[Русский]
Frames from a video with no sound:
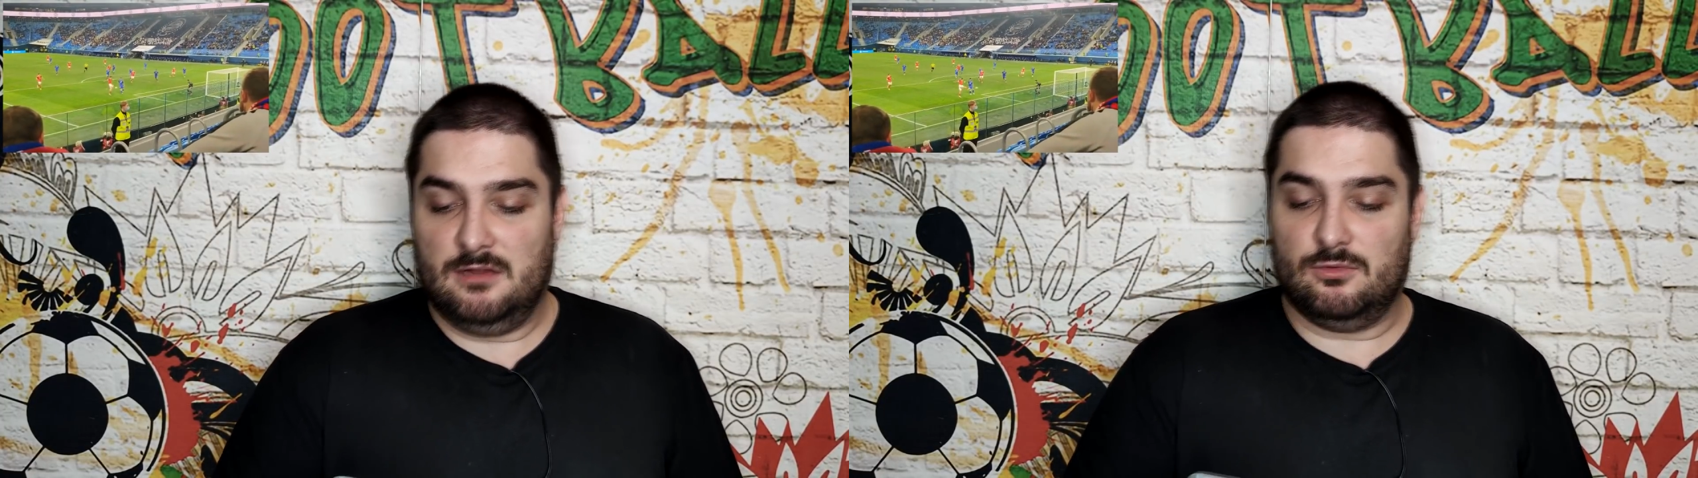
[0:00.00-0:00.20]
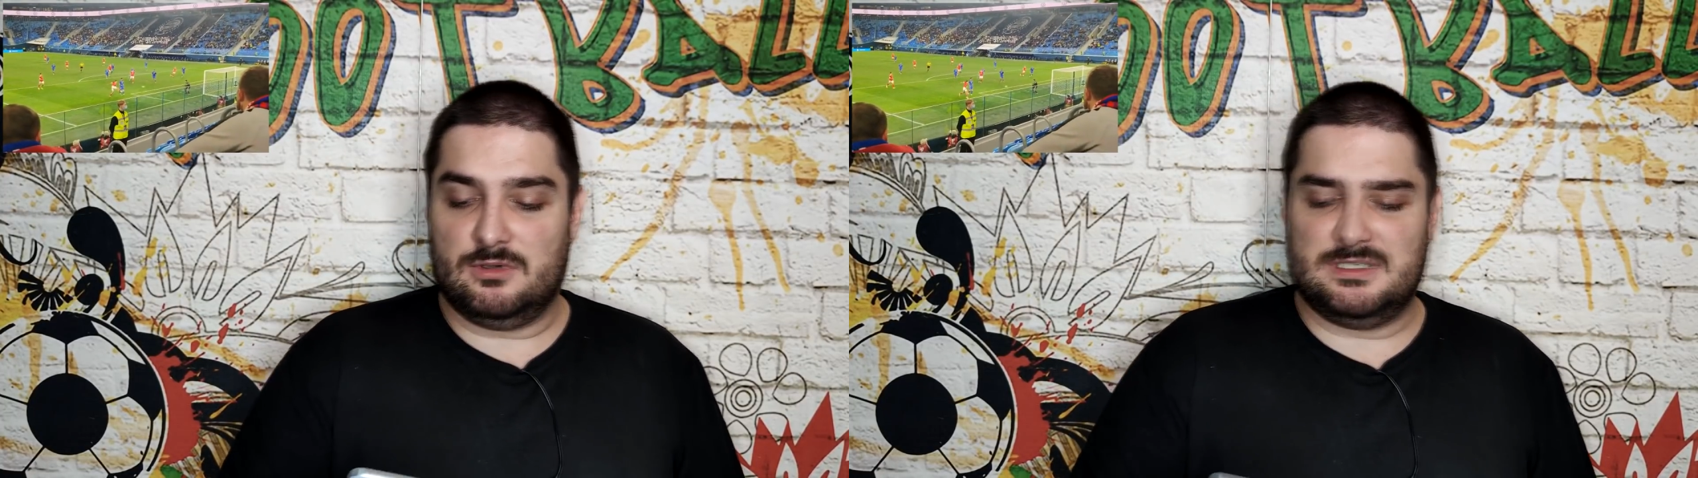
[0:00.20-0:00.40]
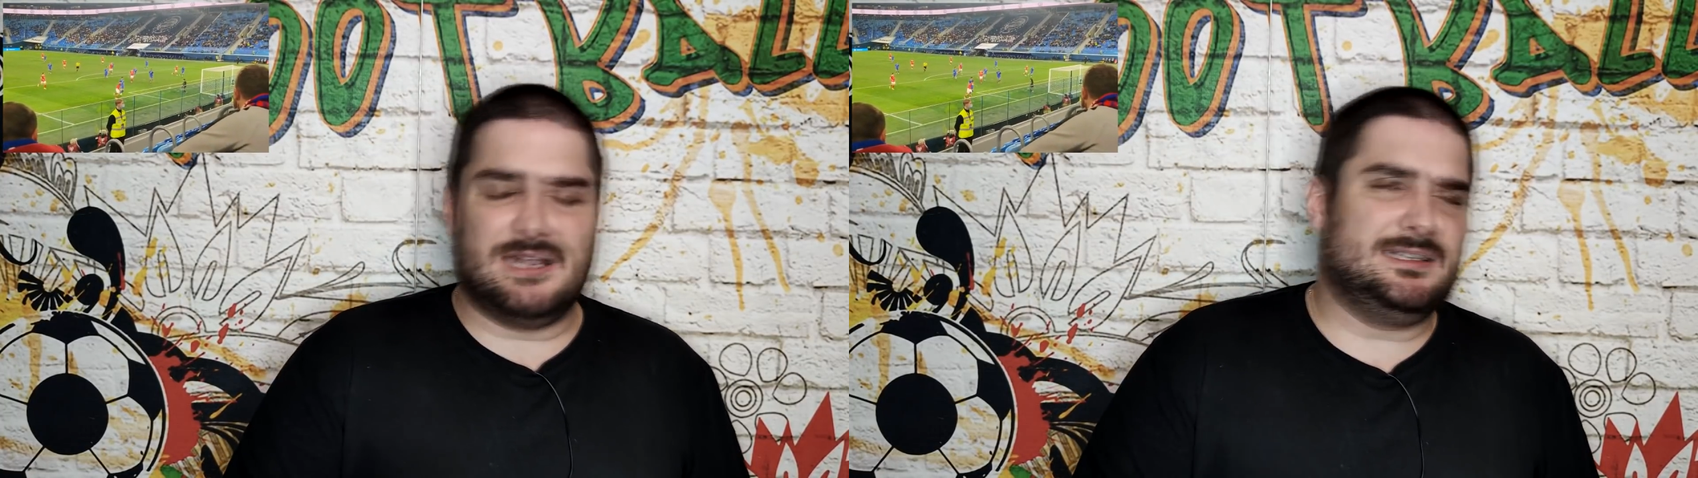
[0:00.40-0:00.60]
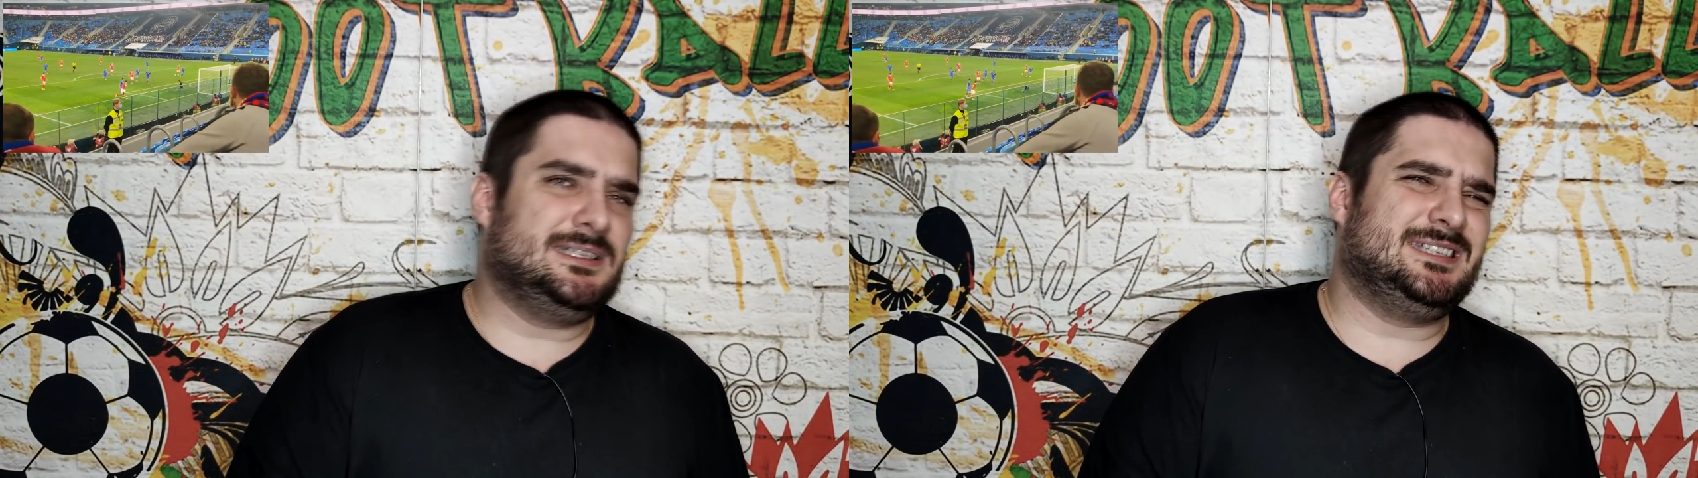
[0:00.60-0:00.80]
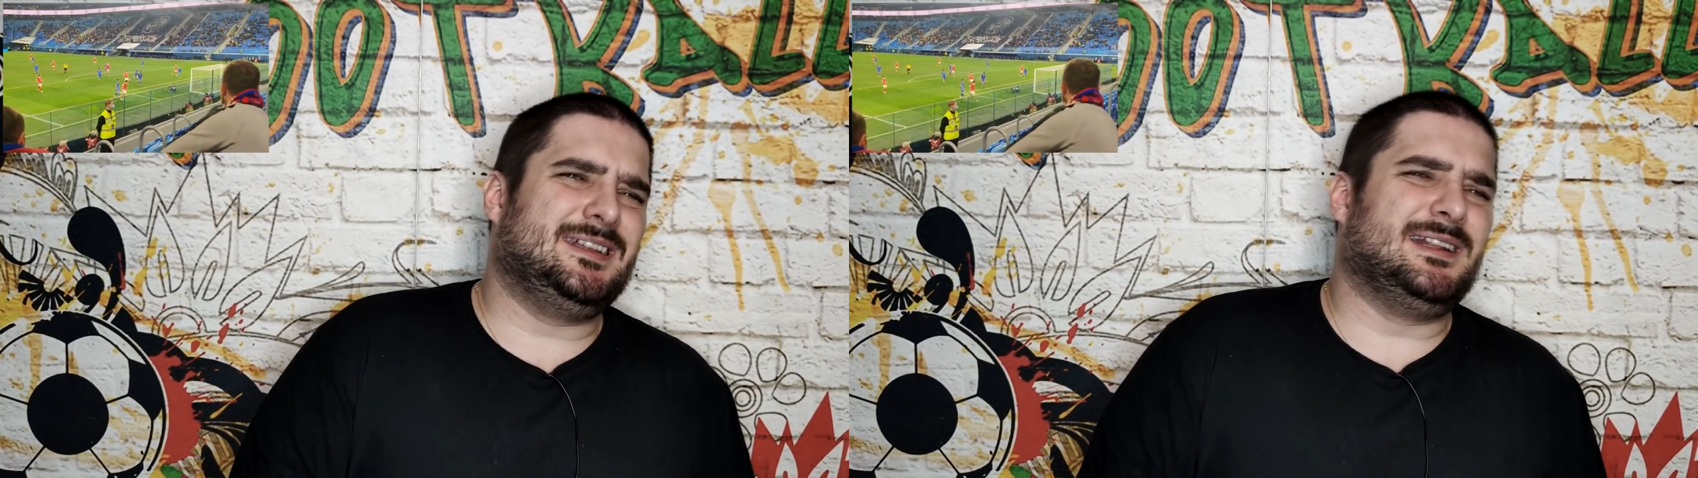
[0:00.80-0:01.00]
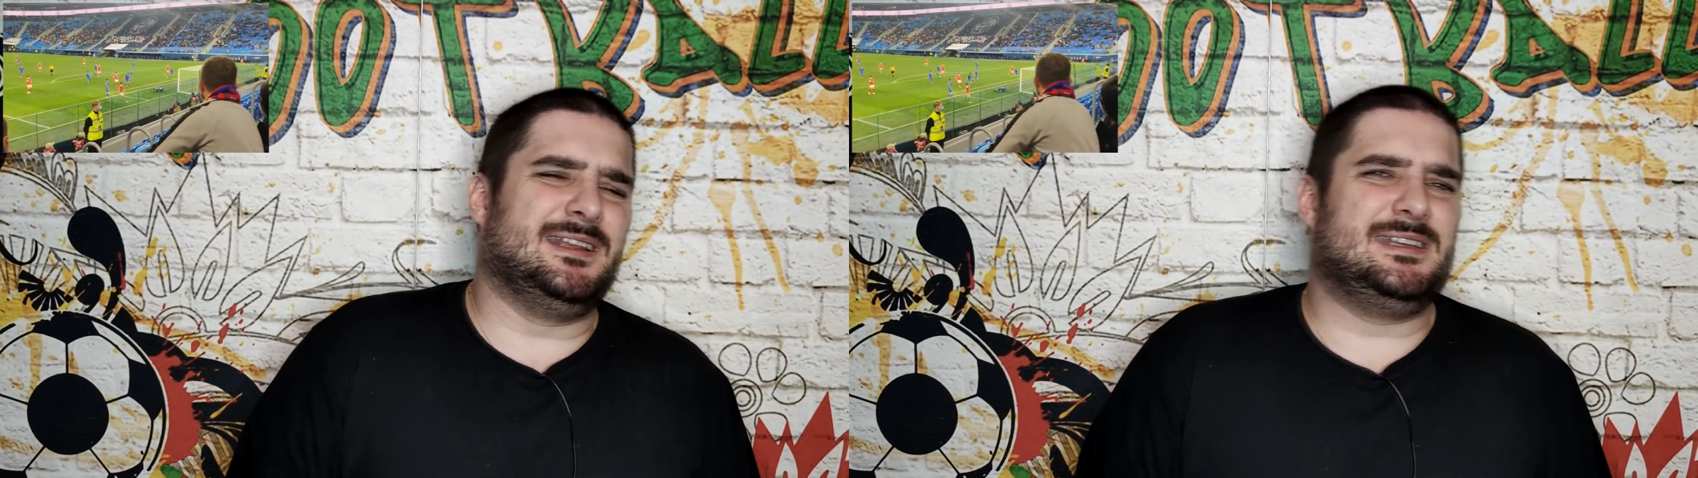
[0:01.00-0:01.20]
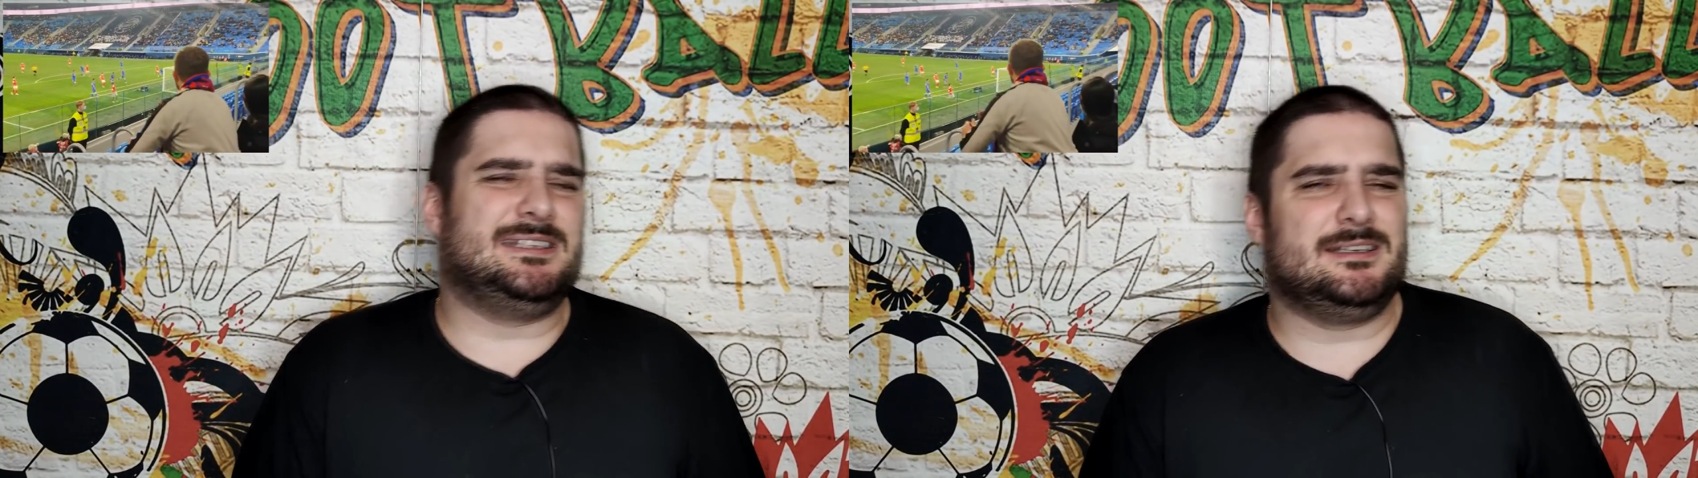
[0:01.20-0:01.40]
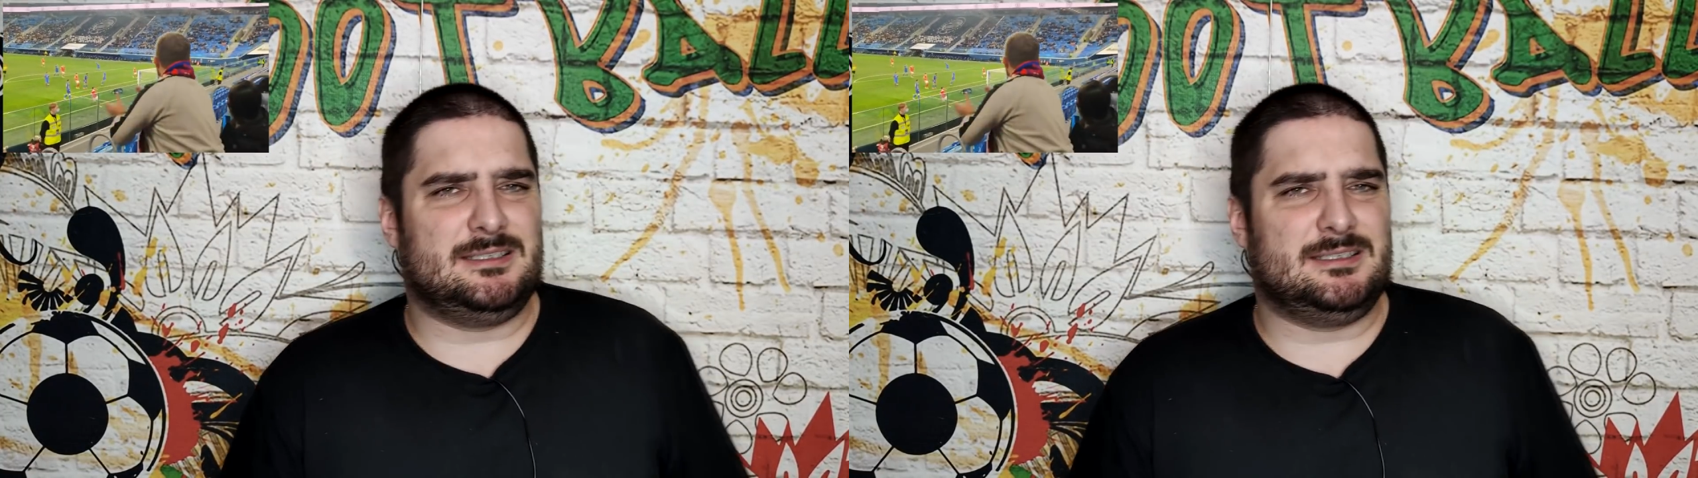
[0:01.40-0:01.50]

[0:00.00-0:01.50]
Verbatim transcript: Ну, кстати, действительно, если